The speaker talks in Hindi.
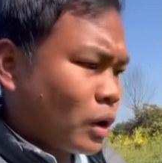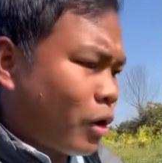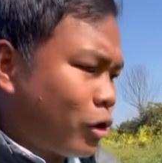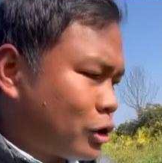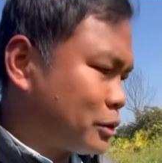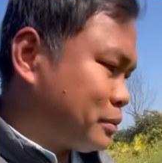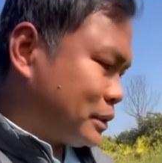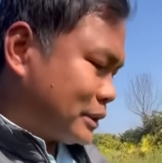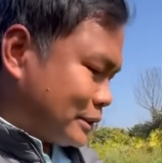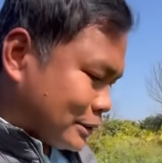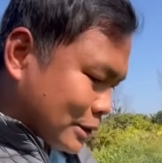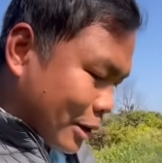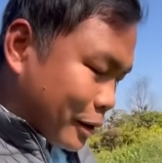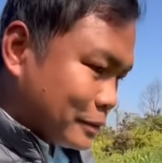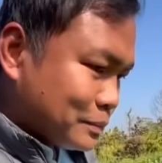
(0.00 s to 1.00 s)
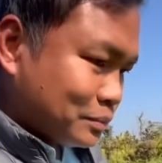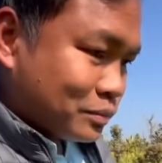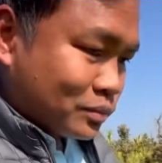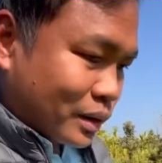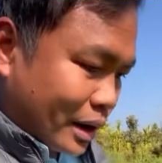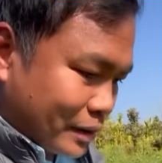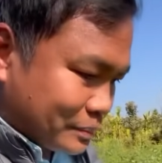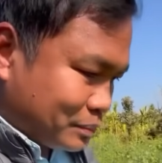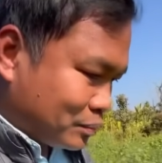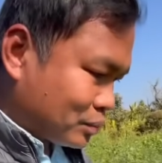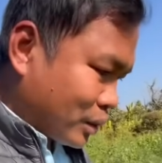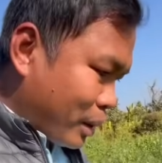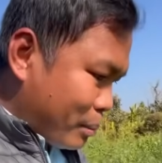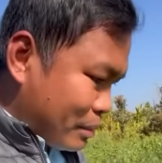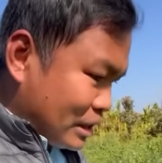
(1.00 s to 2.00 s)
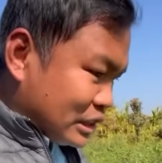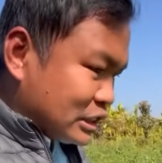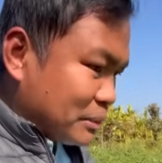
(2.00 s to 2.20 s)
मैं मिलने